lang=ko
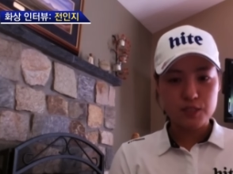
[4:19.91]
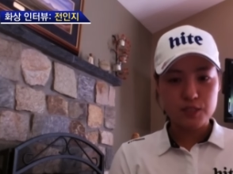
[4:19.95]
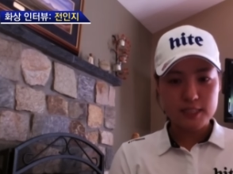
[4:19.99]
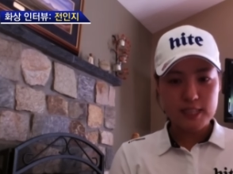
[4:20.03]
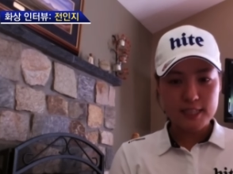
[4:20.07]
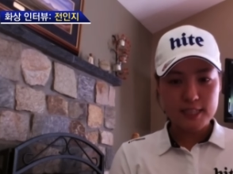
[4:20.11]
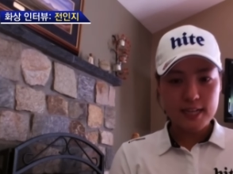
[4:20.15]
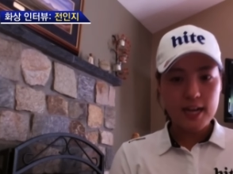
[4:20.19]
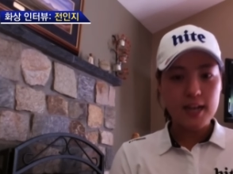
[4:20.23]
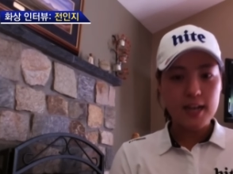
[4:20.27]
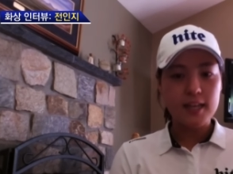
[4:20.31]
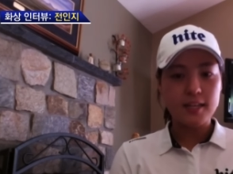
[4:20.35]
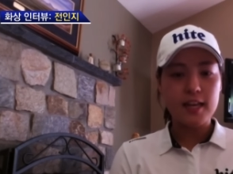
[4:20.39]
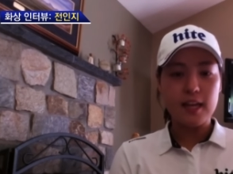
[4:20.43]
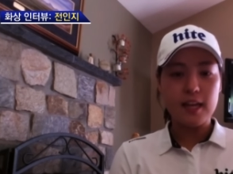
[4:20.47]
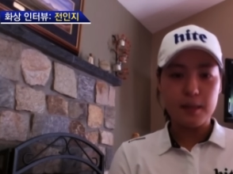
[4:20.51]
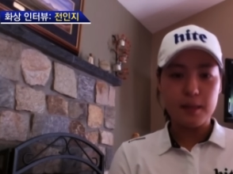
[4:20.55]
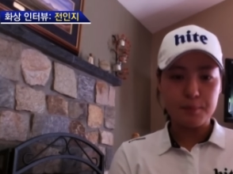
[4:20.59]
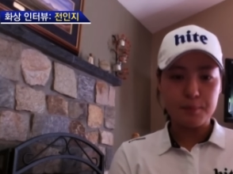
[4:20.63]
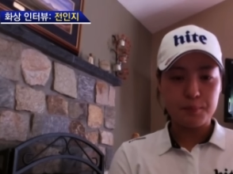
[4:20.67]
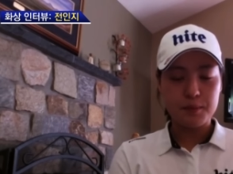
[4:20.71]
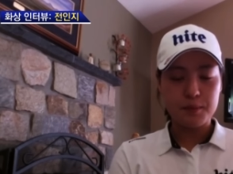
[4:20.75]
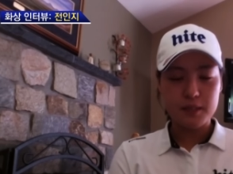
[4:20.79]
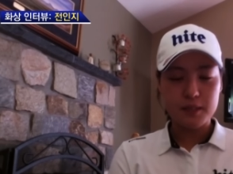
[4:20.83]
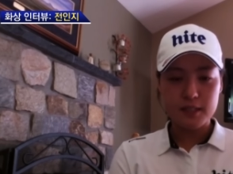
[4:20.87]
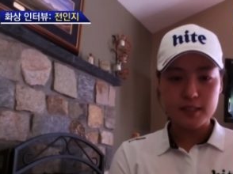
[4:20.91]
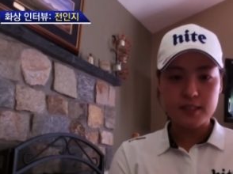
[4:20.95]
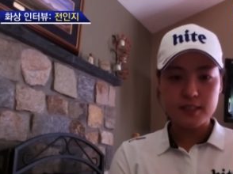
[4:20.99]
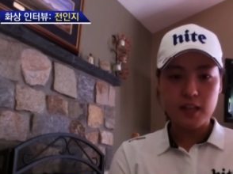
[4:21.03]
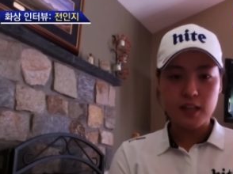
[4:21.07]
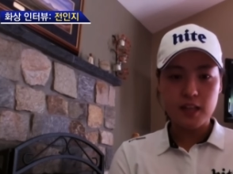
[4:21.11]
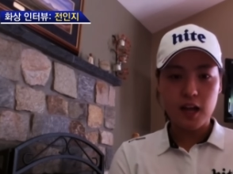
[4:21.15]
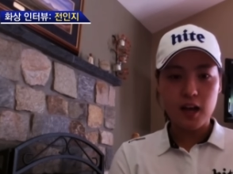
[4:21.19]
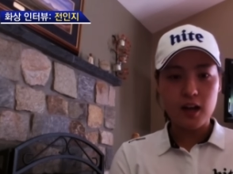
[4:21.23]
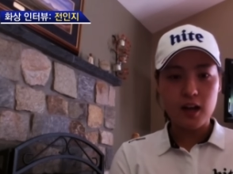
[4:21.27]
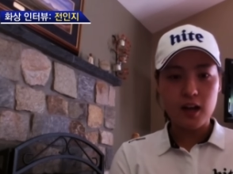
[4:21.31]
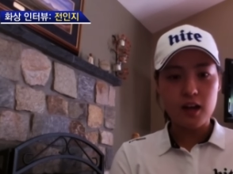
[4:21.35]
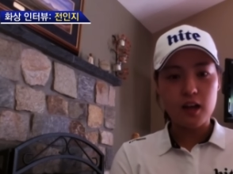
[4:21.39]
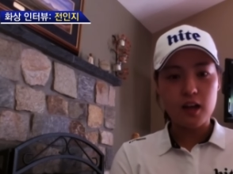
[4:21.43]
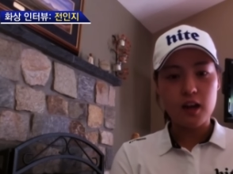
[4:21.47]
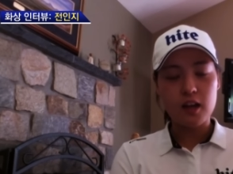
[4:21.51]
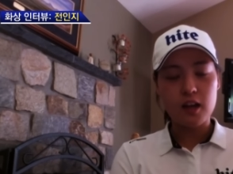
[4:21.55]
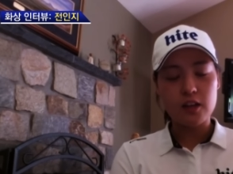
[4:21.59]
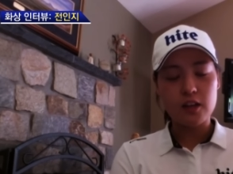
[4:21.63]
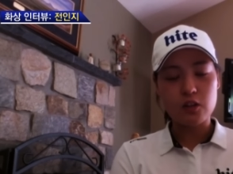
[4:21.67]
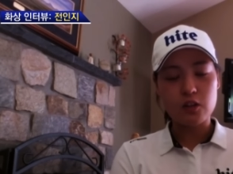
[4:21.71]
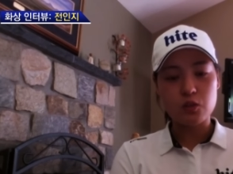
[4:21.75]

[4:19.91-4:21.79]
무직하게 앞길을 나아가라